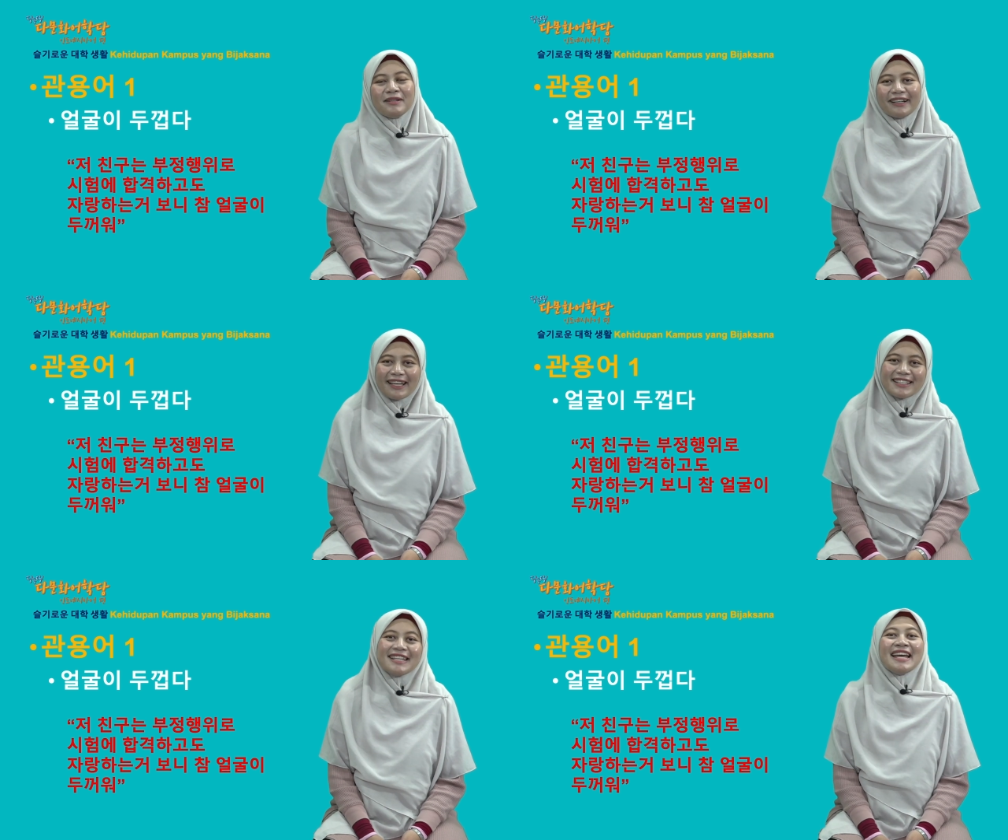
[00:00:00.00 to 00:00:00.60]
bener
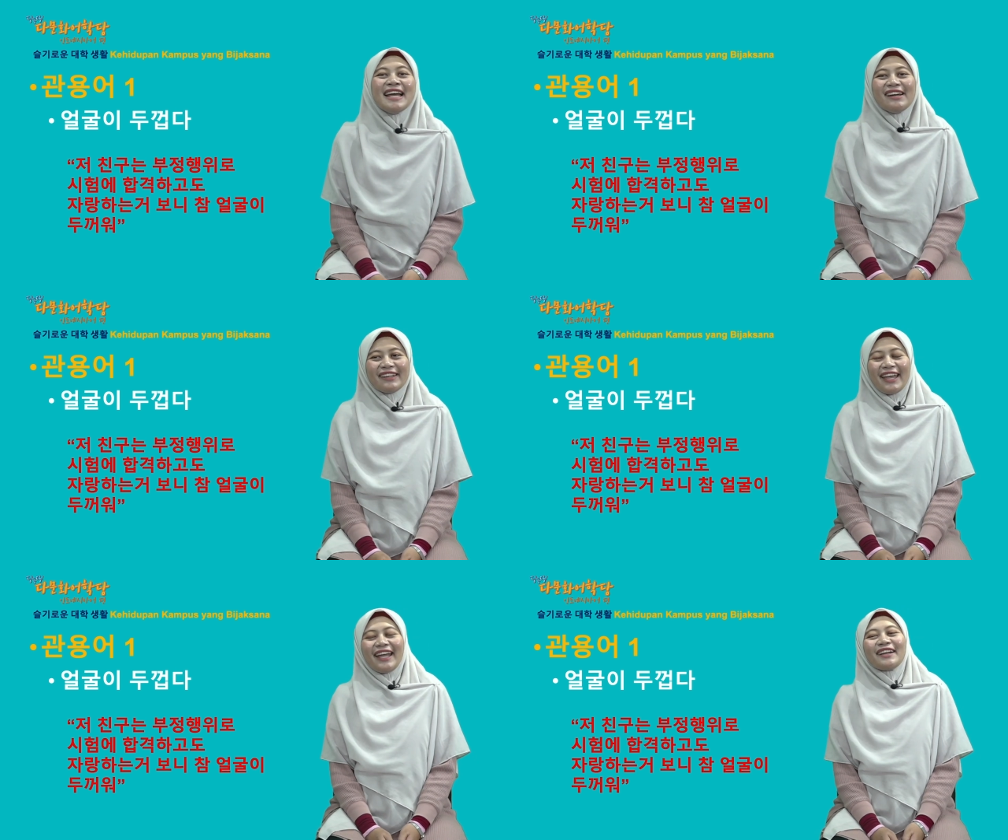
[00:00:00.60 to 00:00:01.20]
gak sih?
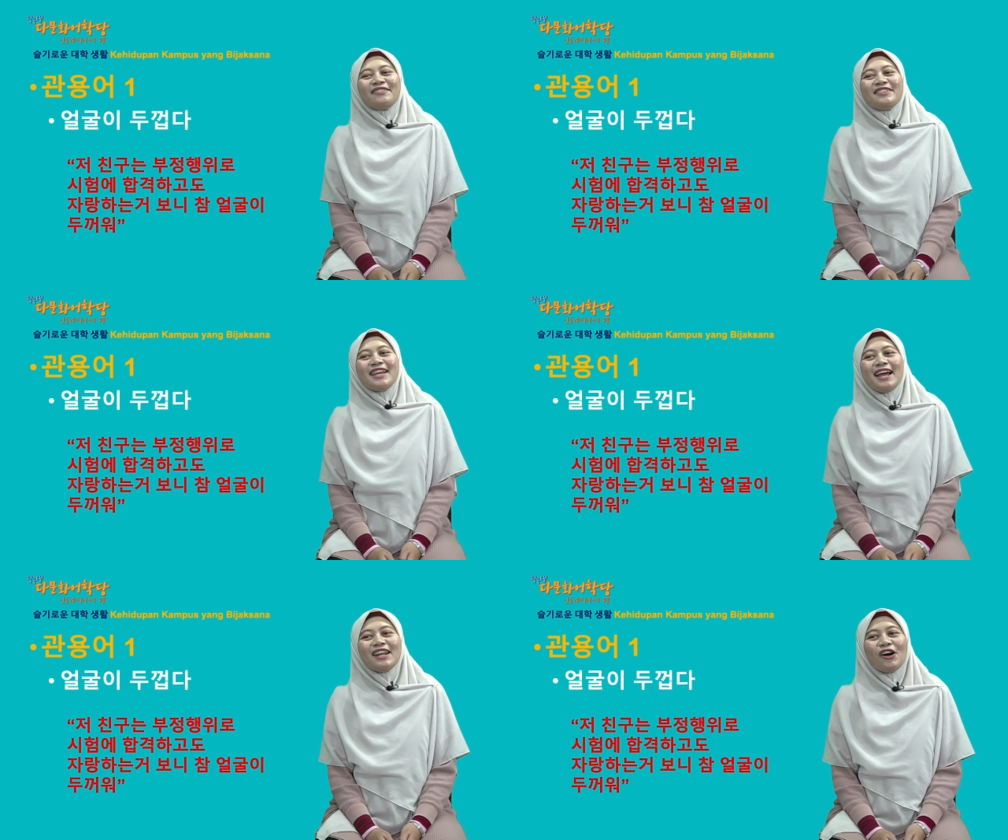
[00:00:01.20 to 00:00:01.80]
Oke,
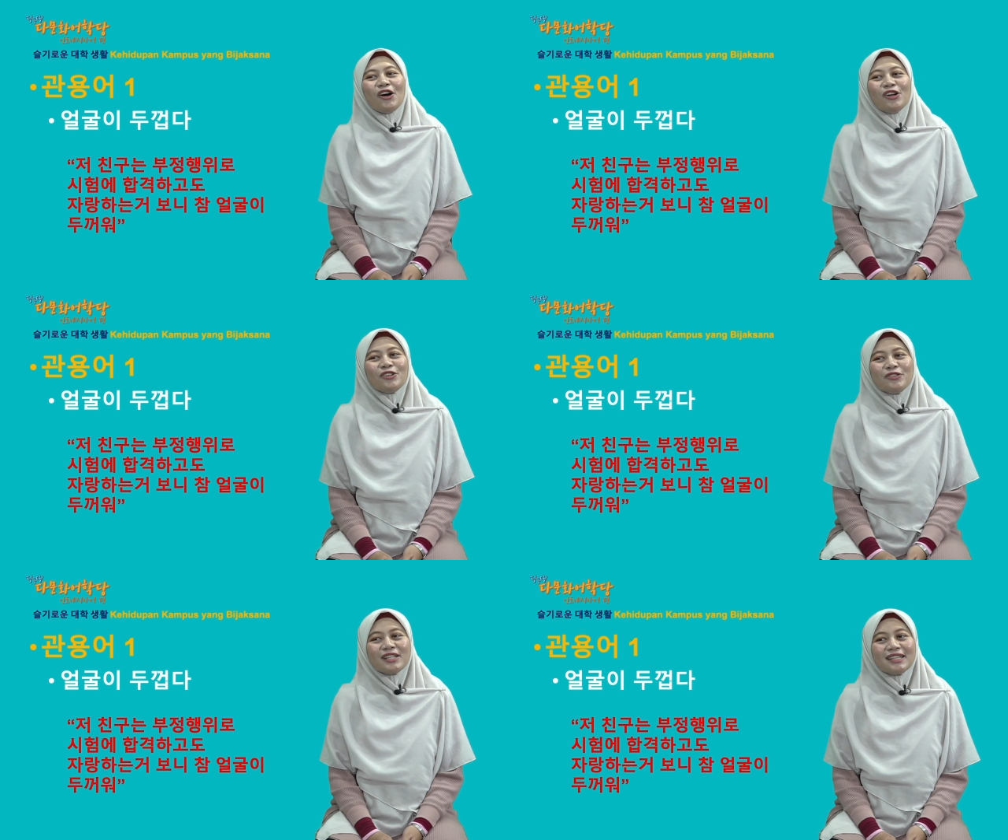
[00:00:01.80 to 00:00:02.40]
kemudian
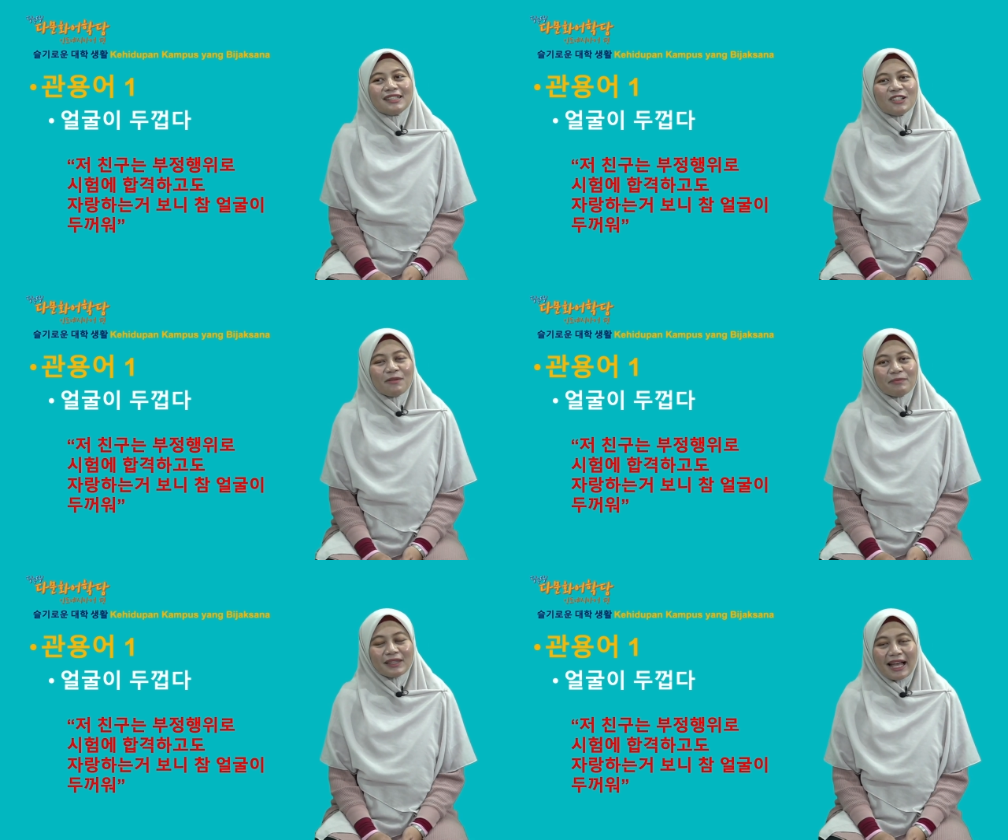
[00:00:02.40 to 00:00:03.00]
Olguri
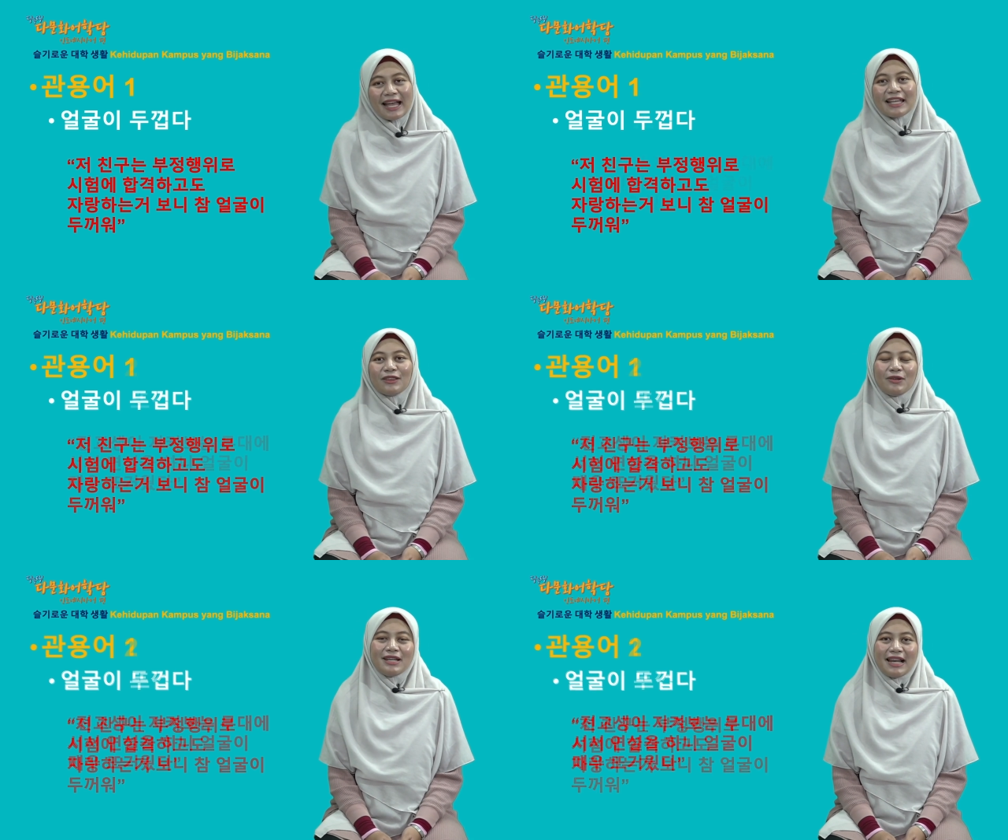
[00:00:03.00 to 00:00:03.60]
Tegopta
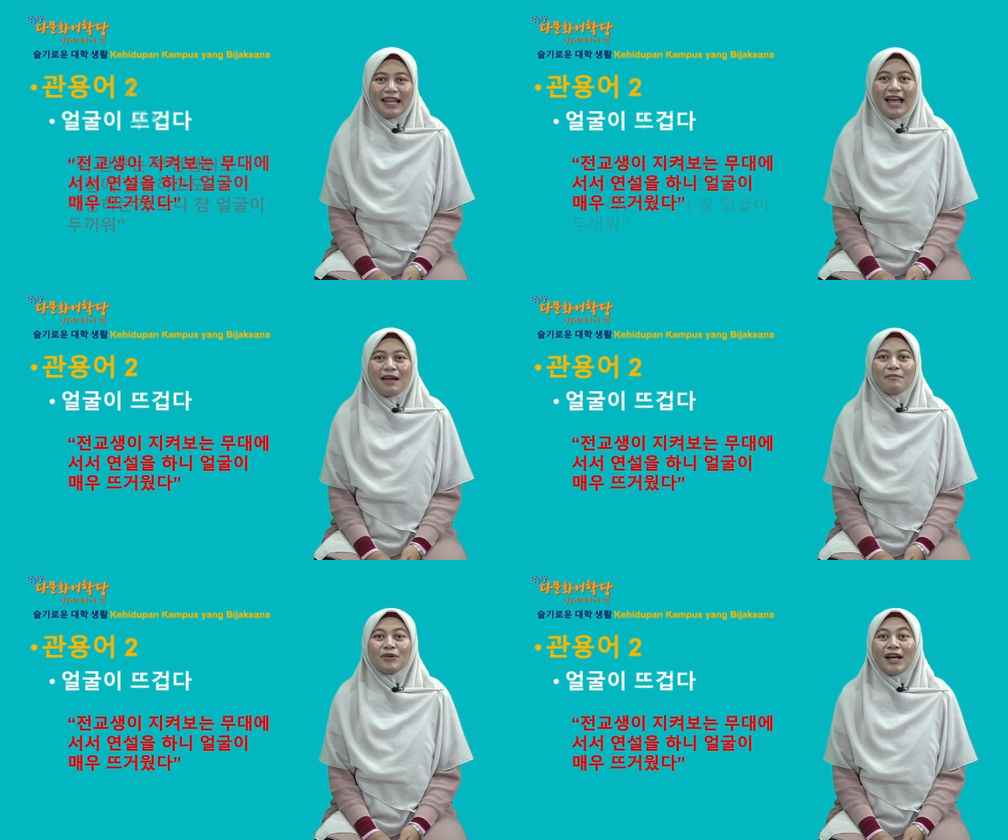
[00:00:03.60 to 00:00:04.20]
itu adalah
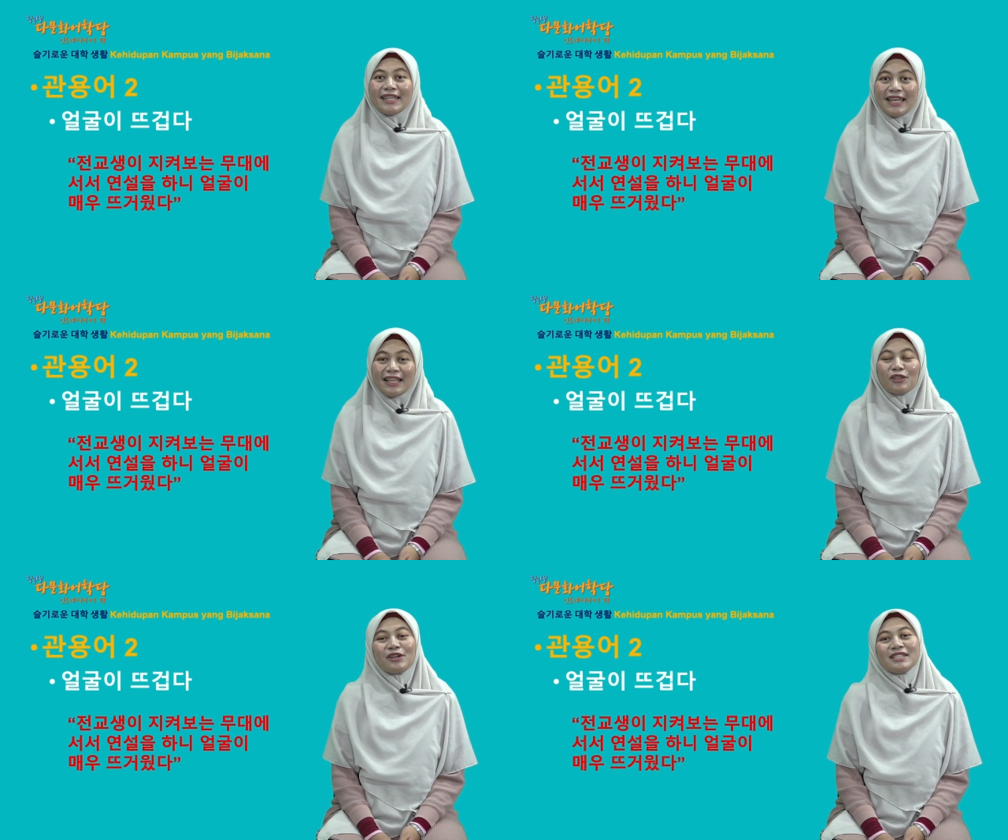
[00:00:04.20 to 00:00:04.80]

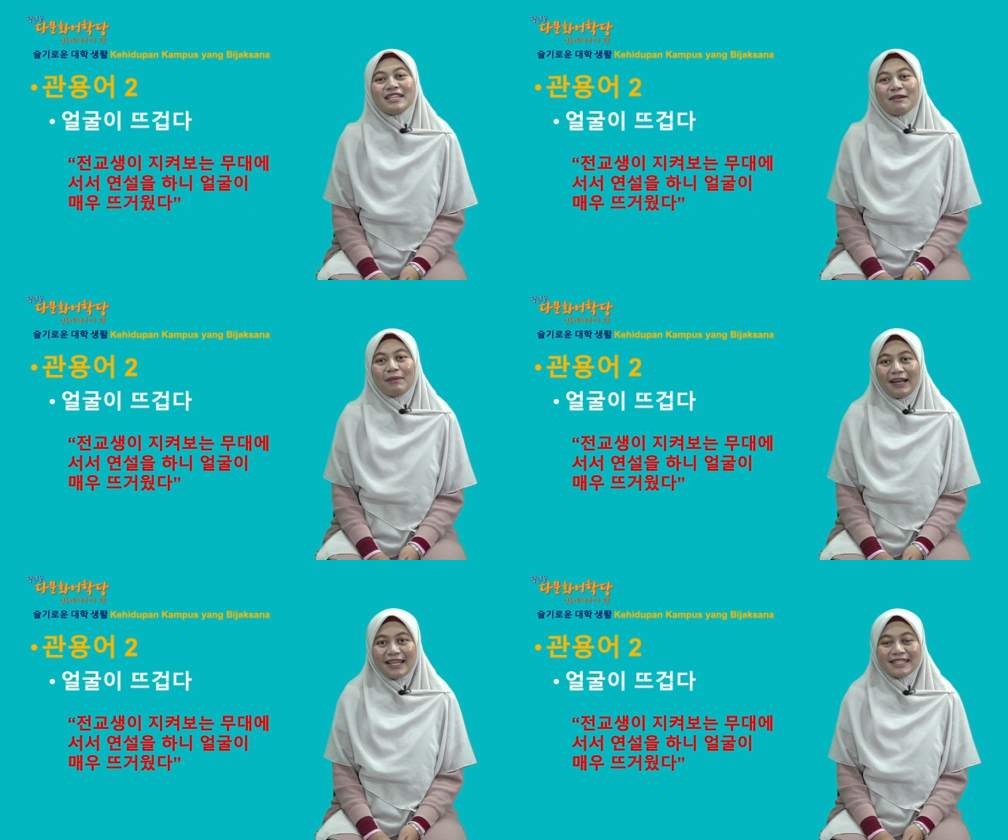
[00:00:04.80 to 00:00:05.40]
mukanya atau wajahnya
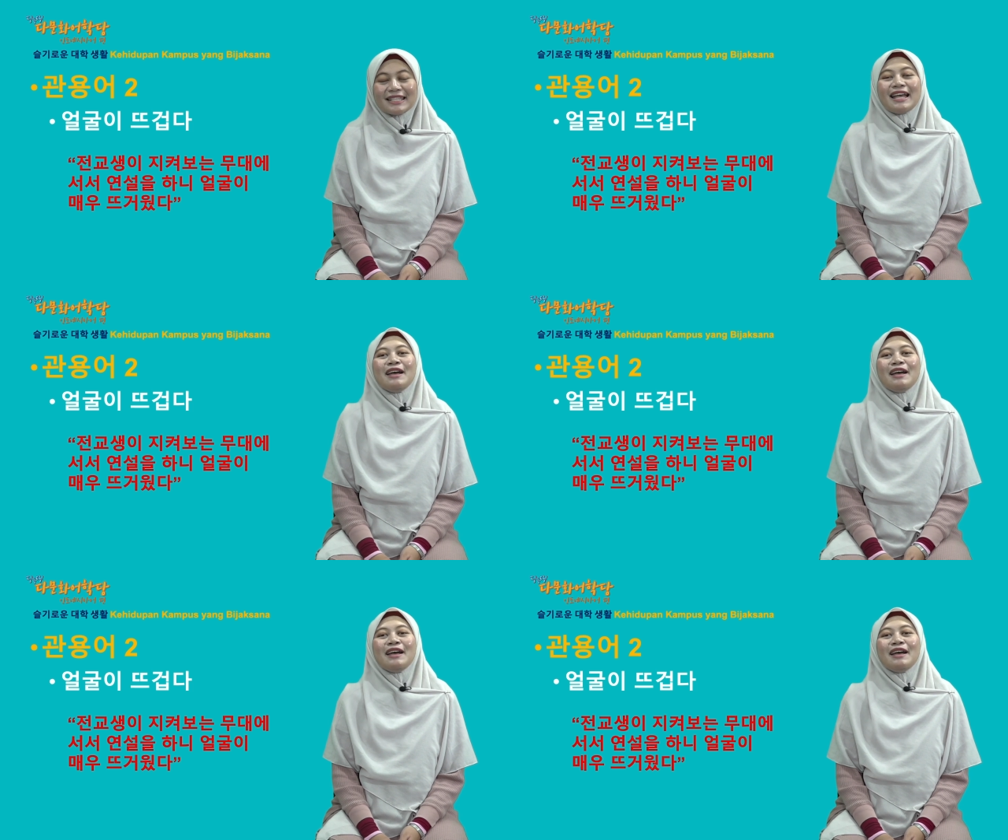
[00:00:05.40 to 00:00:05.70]
panas,